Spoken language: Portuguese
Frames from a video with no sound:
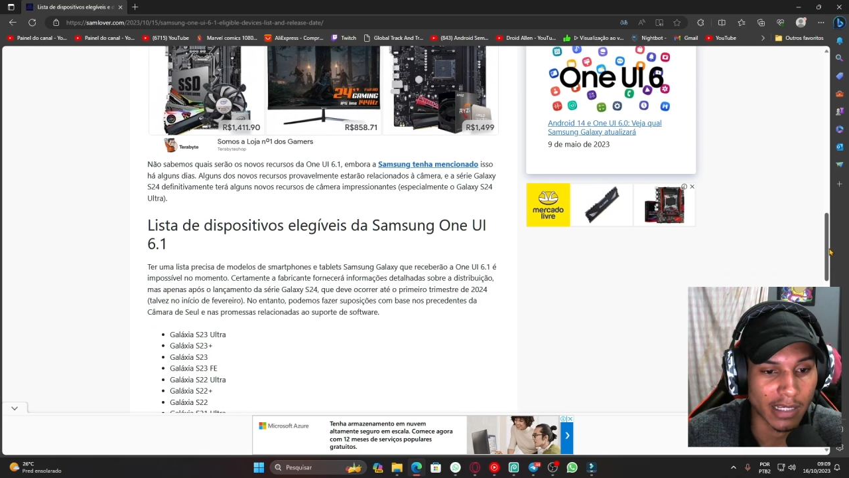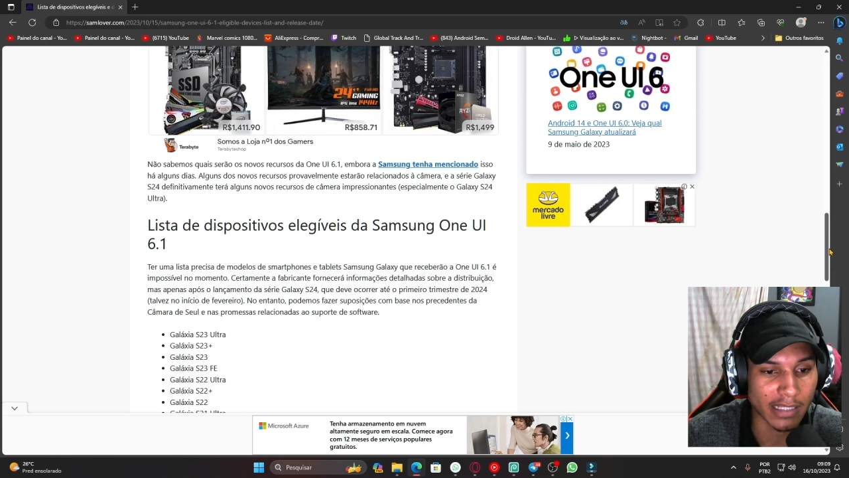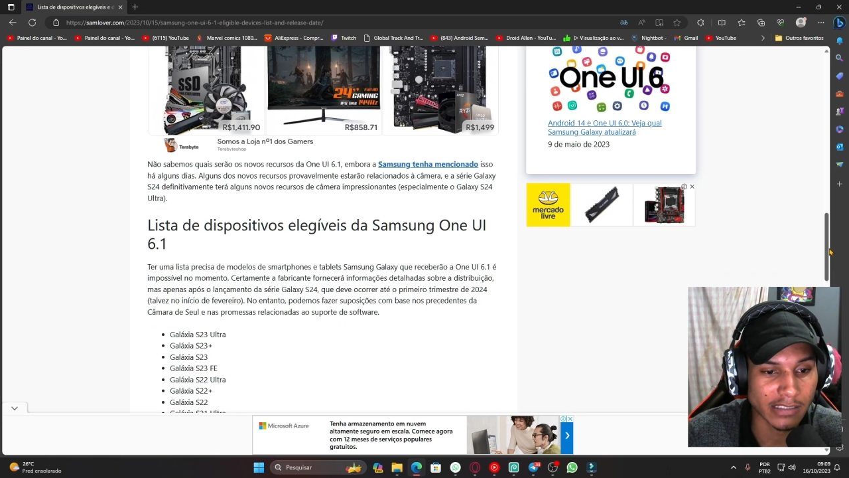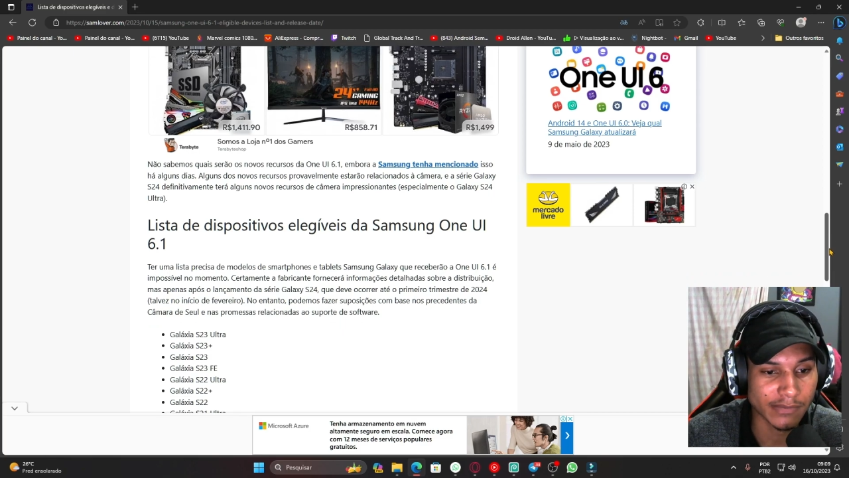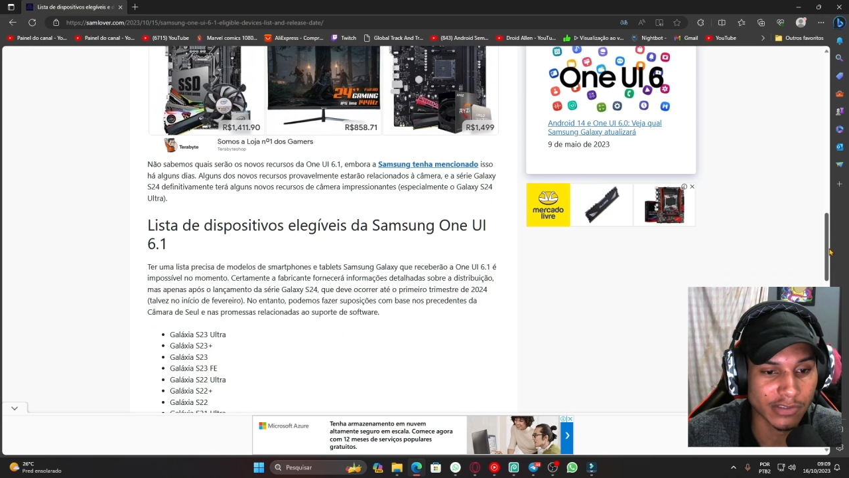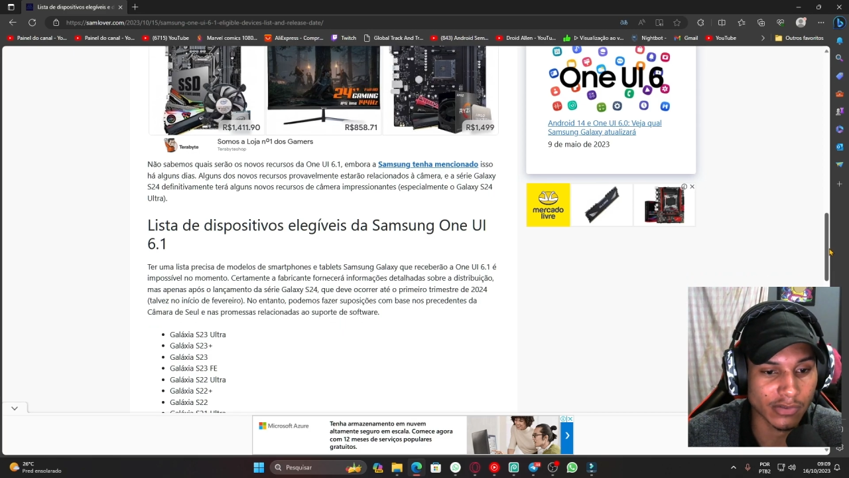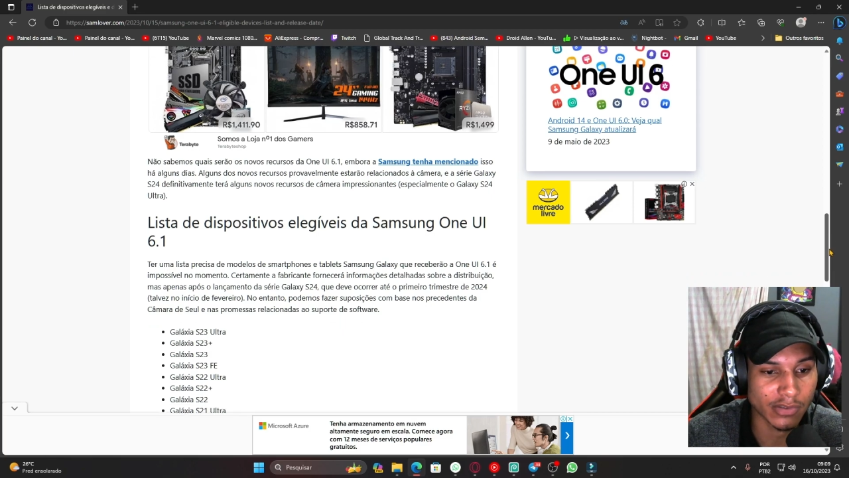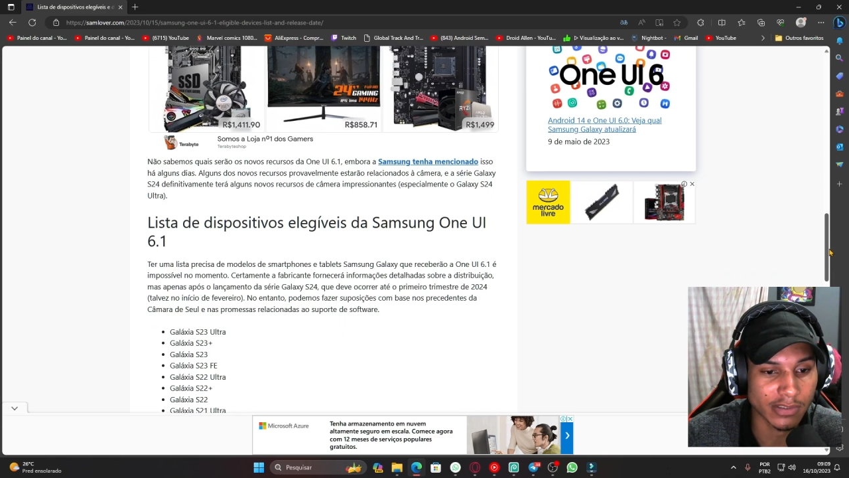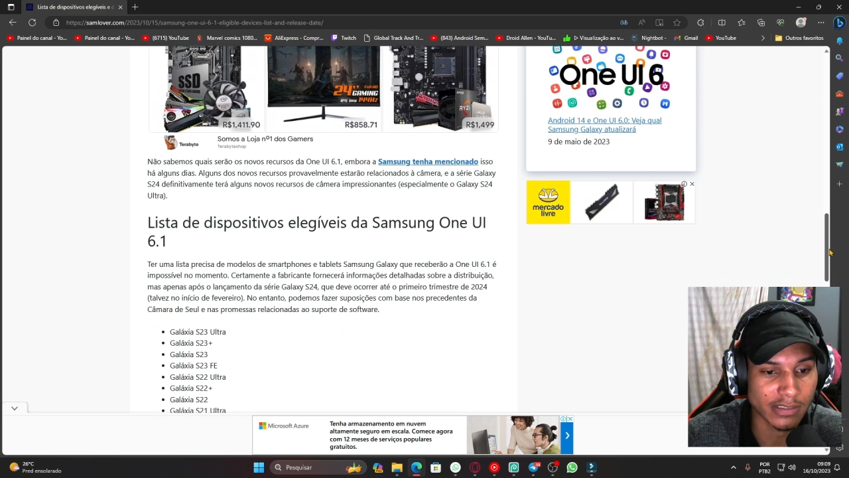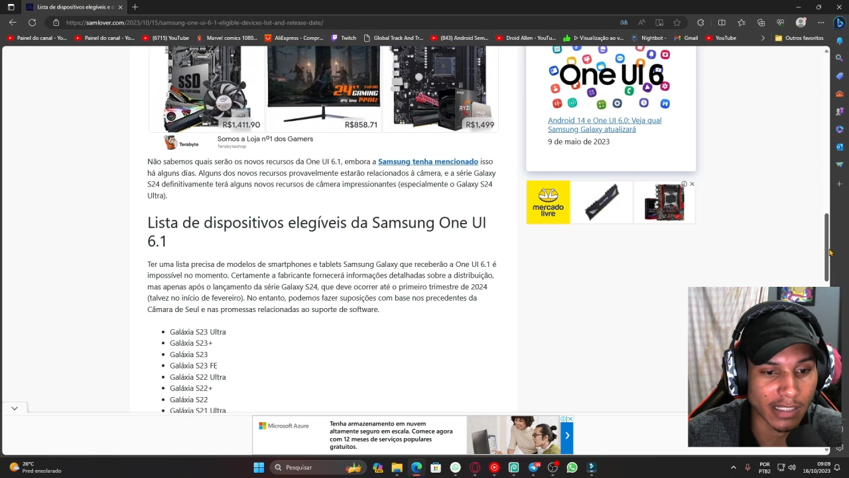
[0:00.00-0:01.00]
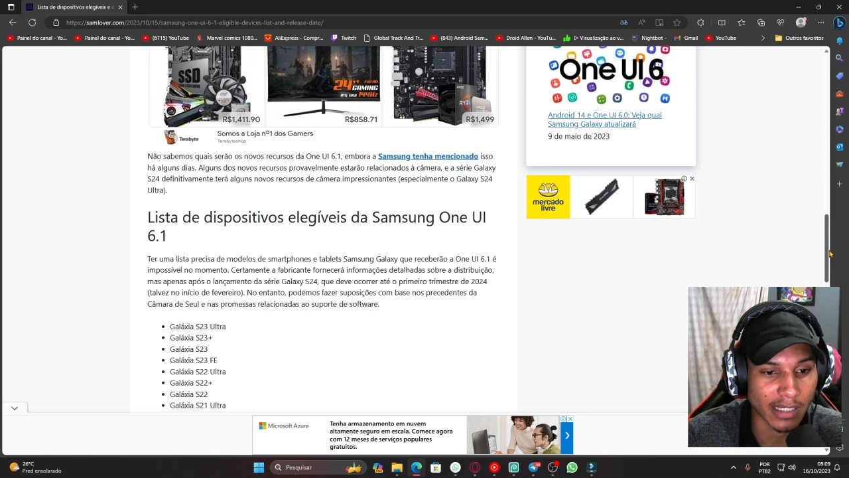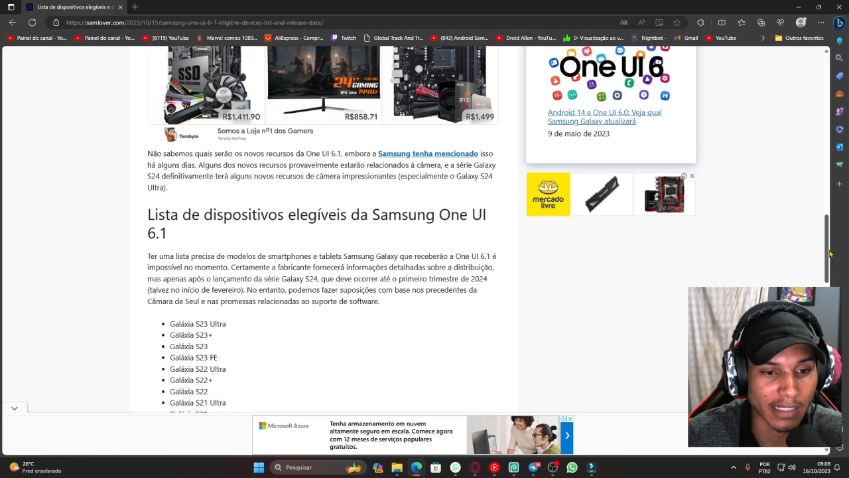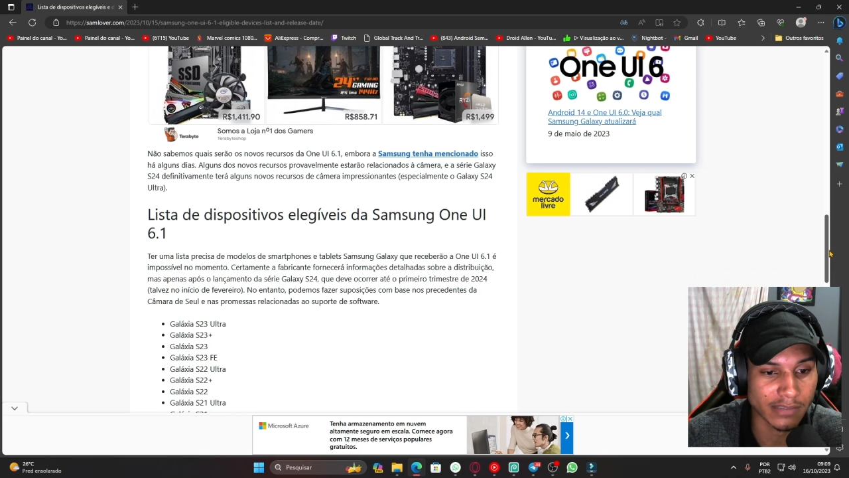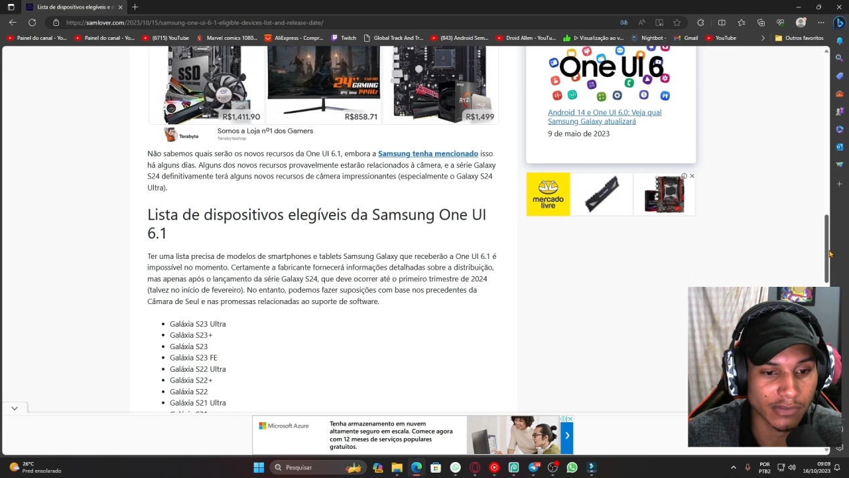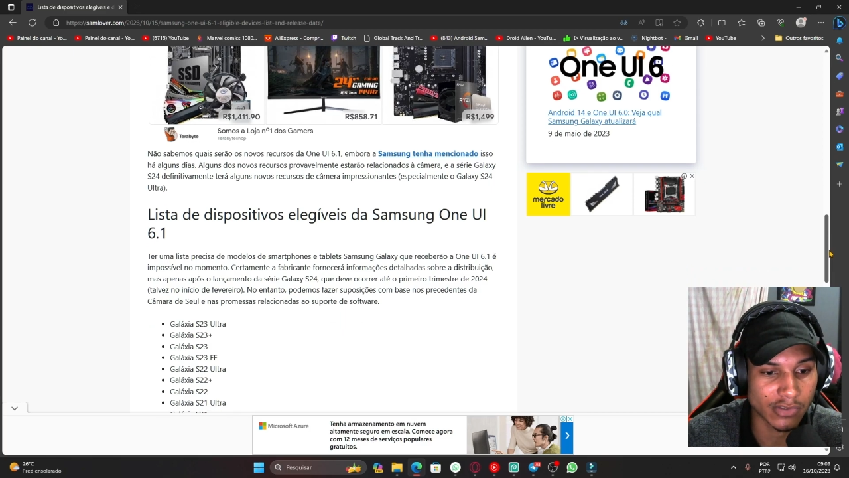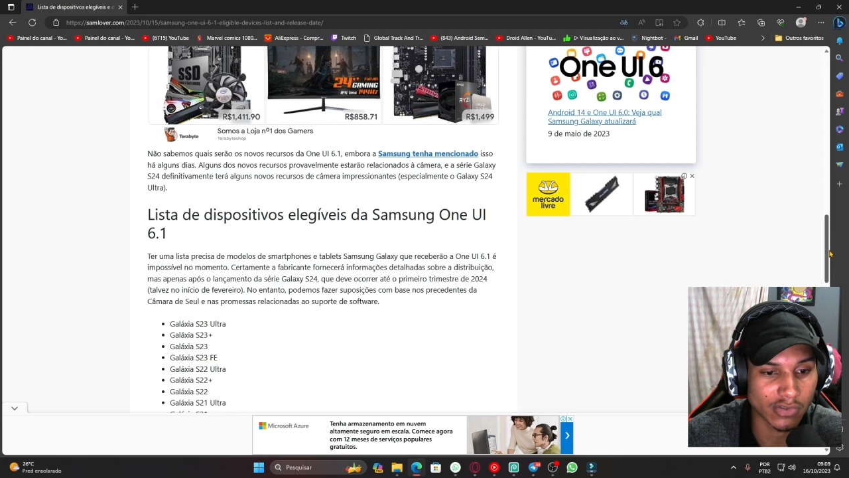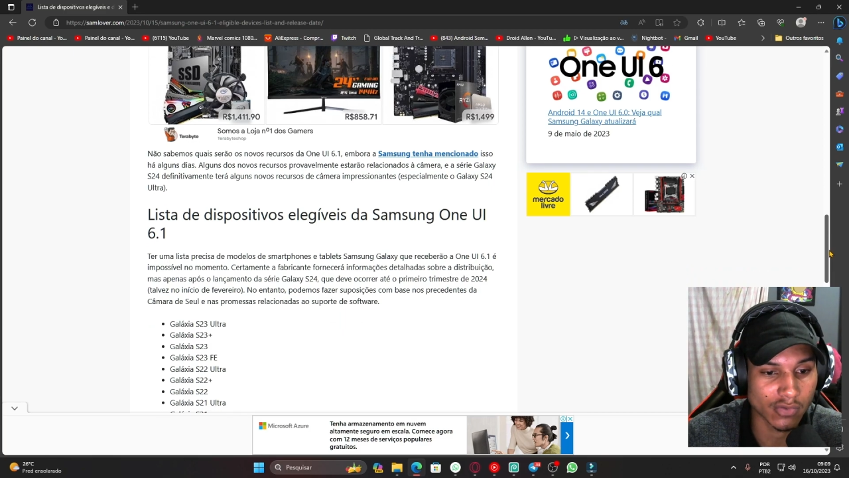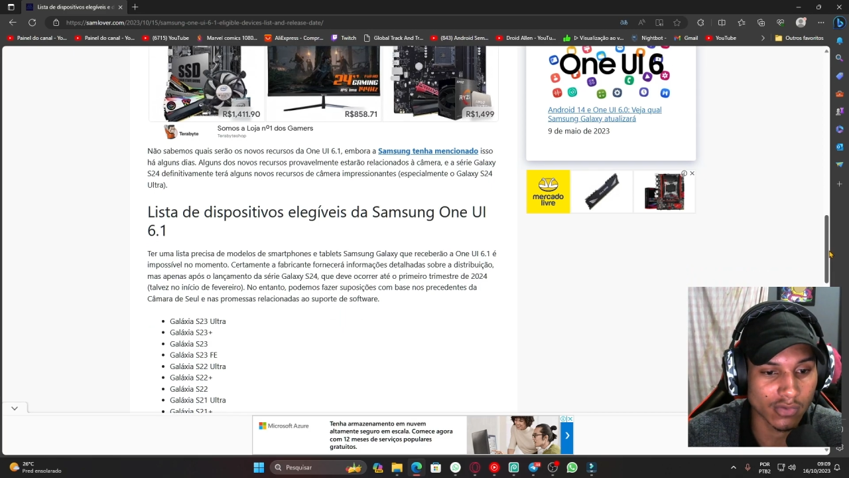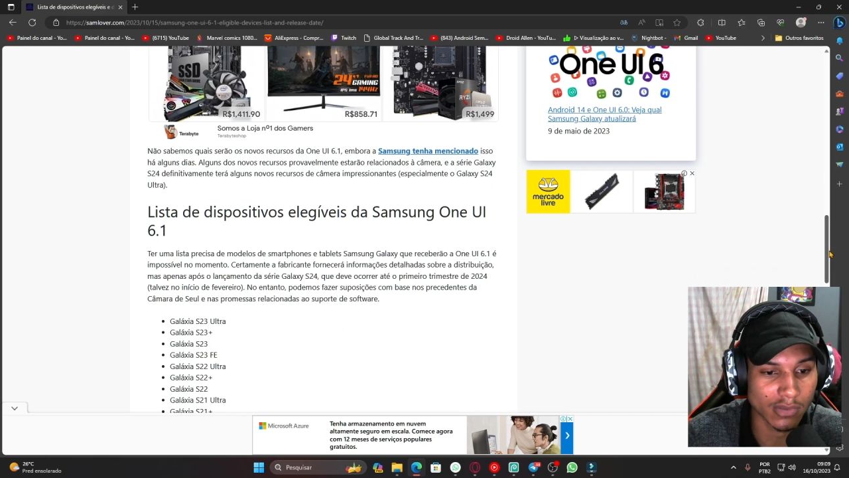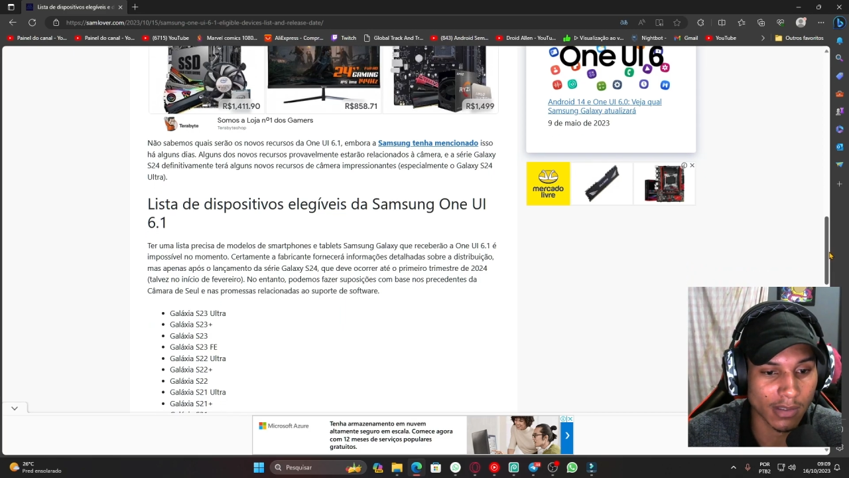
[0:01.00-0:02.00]
S22, S21
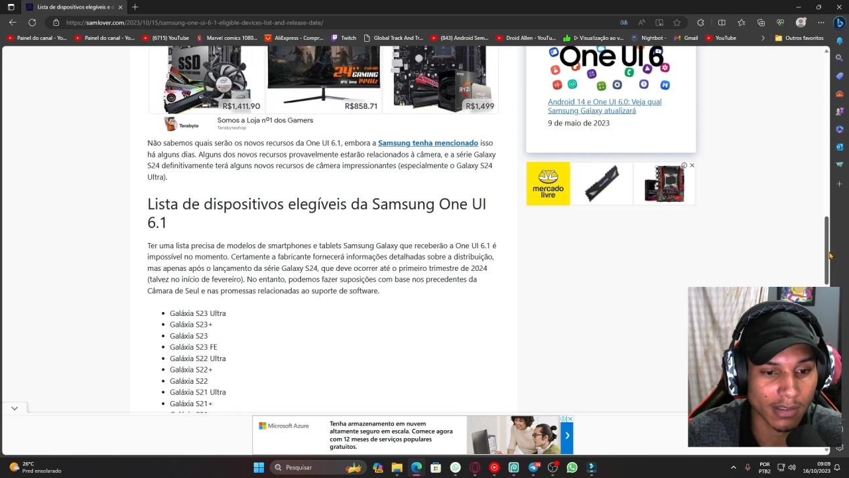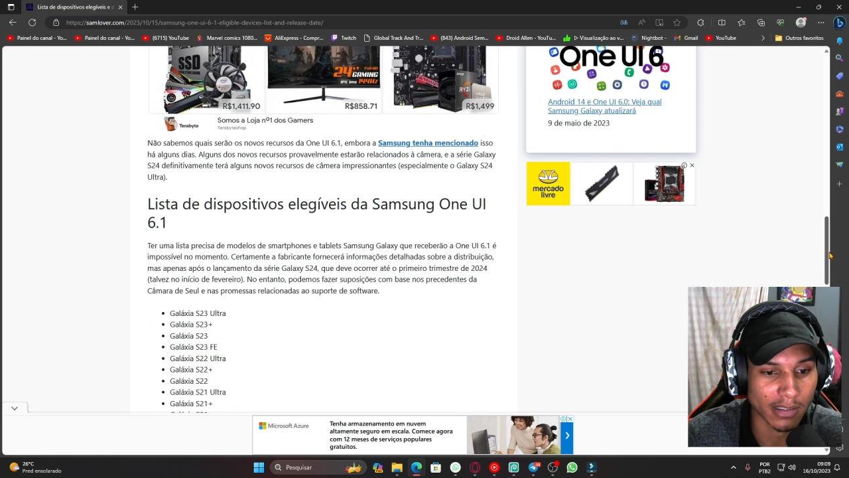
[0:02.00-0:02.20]
Ultra,